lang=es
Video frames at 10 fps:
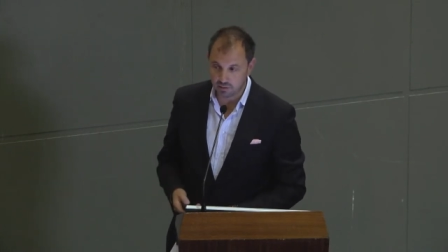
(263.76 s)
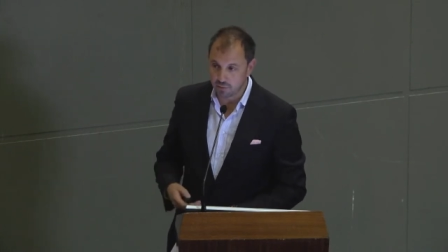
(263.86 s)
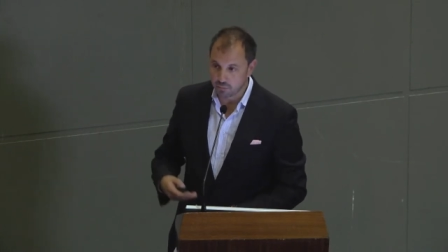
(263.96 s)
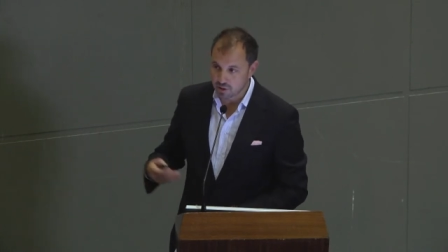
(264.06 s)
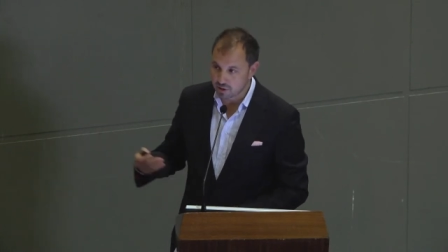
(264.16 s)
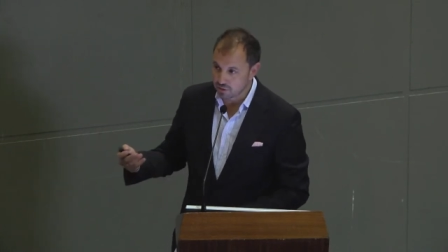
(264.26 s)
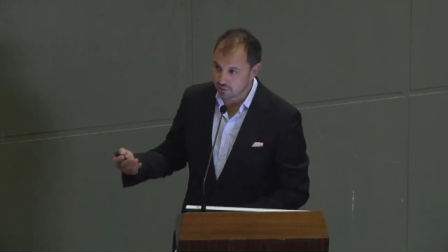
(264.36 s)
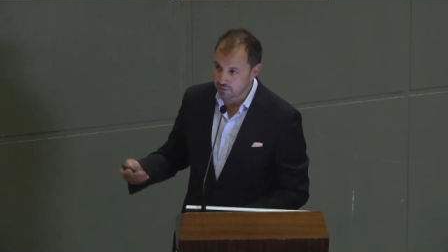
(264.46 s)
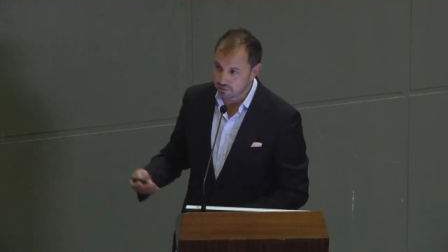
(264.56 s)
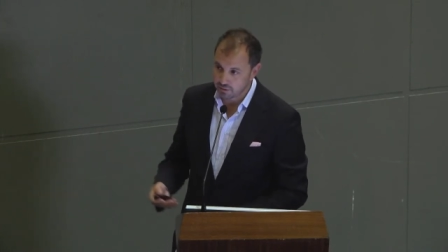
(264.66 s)
Hay muchas
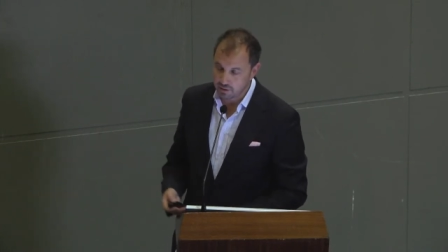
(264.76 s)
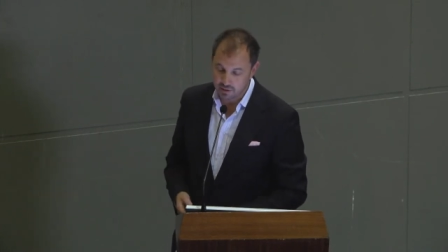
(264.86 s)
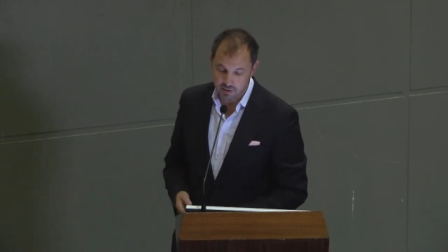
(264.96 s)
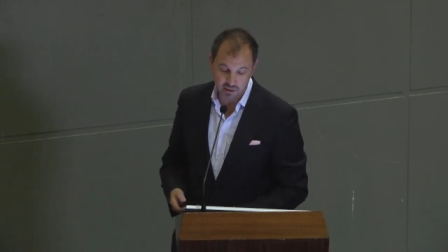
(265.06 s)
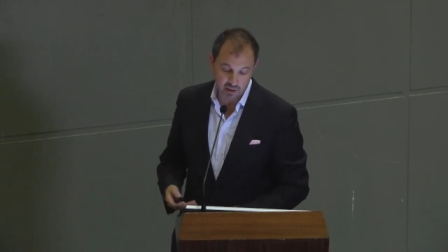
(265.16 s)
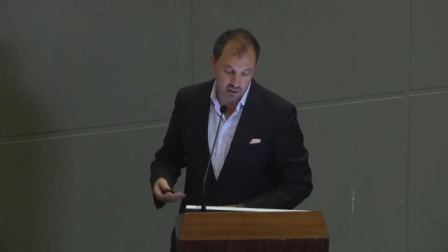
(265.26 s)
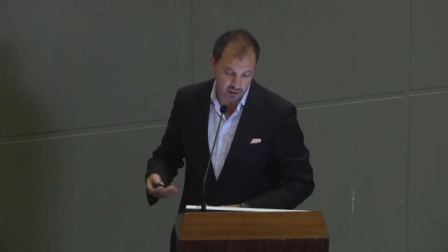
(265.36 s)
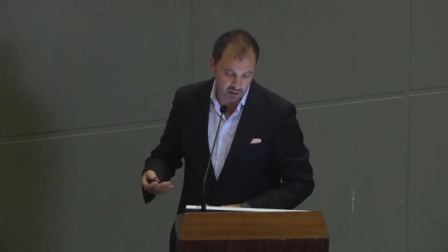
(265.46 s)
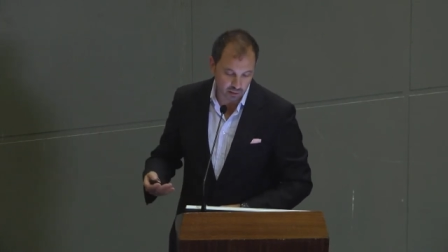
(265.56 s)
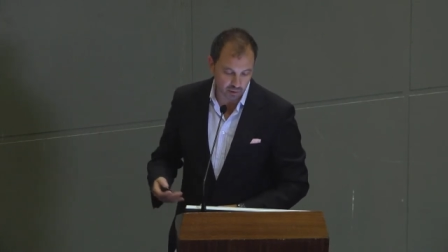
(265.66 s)
asociaciones,
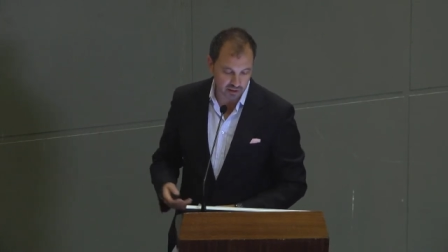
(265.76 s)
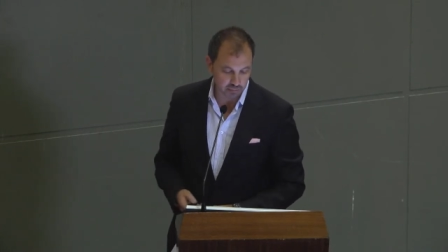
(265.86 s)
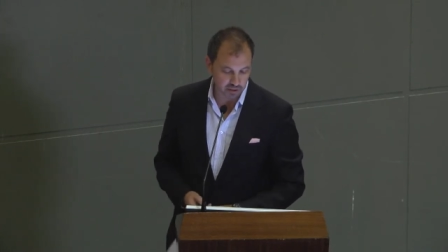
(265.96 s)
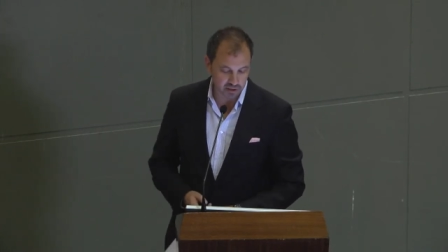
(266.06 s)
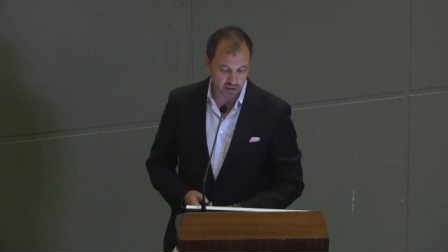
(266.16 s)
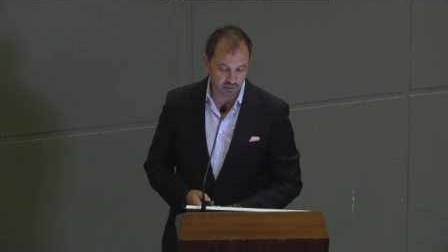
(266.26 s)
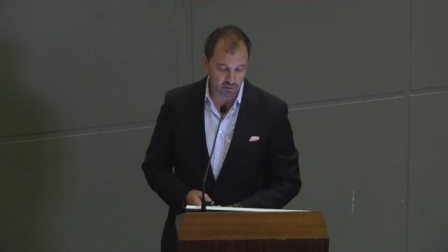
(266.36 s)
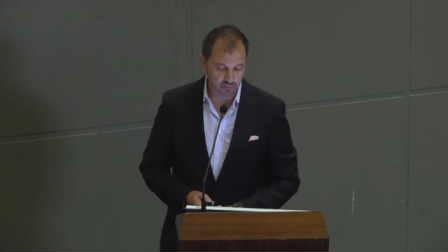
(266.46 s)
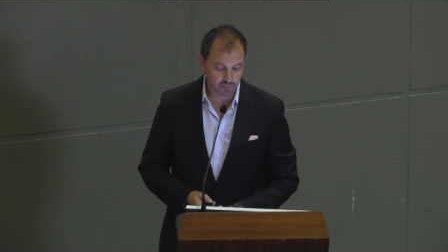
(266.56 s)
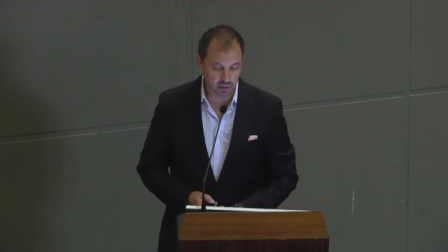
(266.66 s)
están algunas
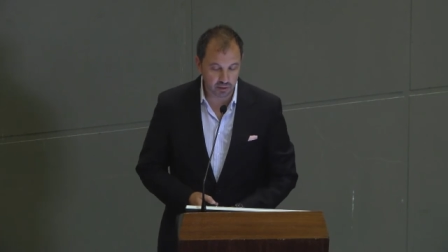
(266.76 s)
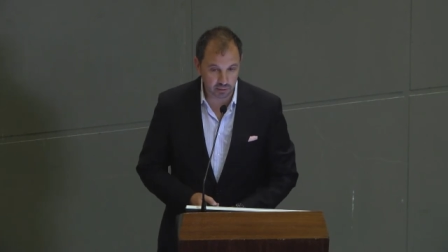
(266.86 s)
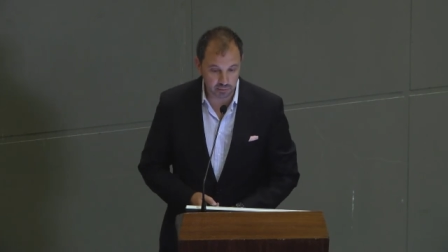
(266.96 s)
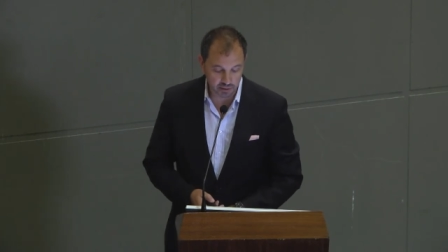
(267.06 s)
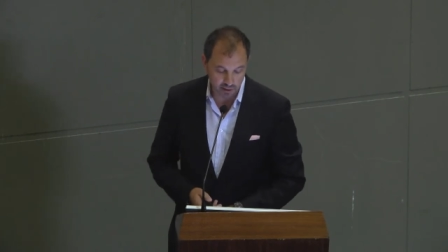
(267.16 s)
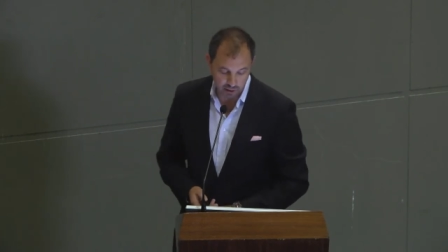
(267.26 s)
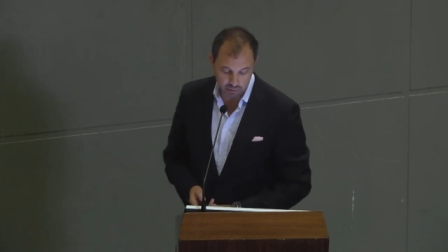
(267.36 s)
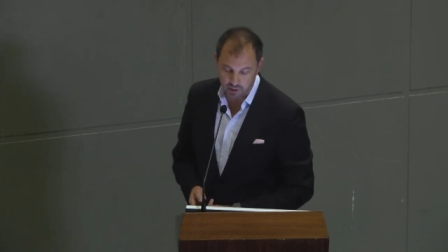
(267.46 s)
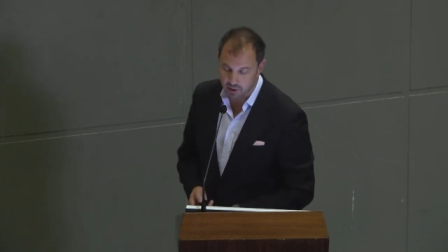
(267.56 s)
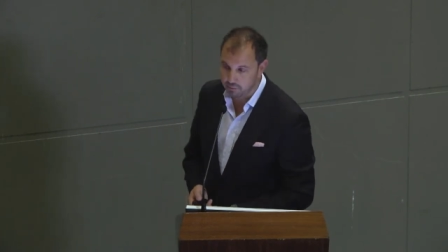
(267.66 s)
administraciones, fundamentalmente de la
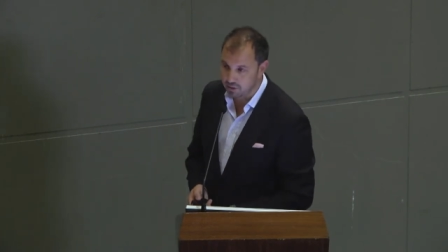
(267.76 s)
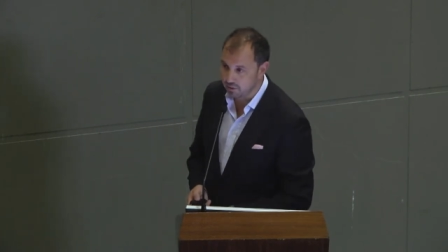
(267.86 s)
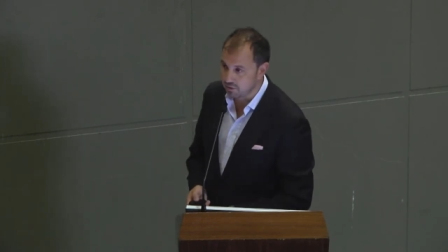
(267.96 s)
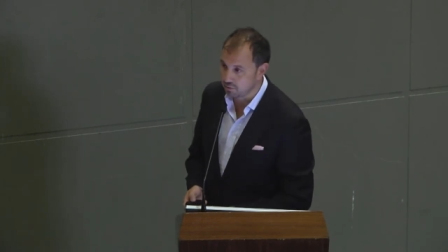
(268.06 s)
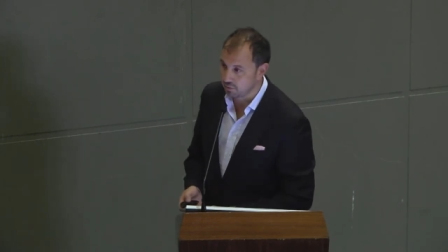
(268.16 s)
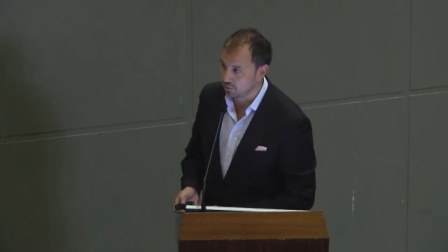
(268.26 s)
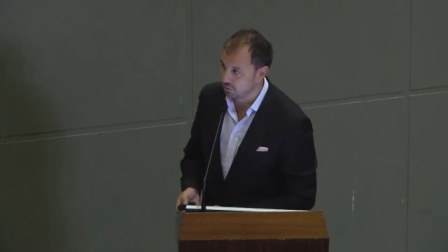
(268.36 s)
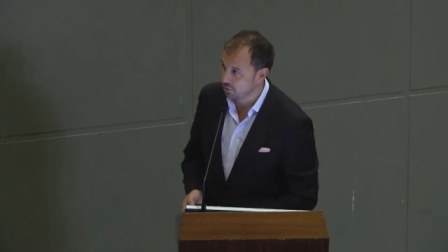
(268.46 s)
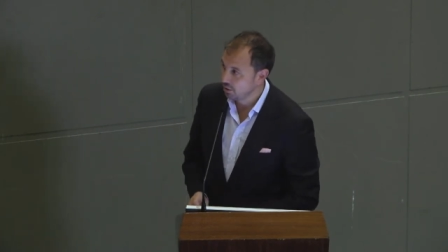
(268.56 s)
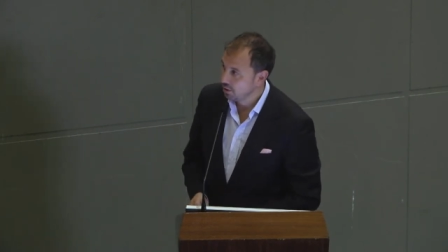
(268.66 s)
Comunidad de Madrid y sobre todo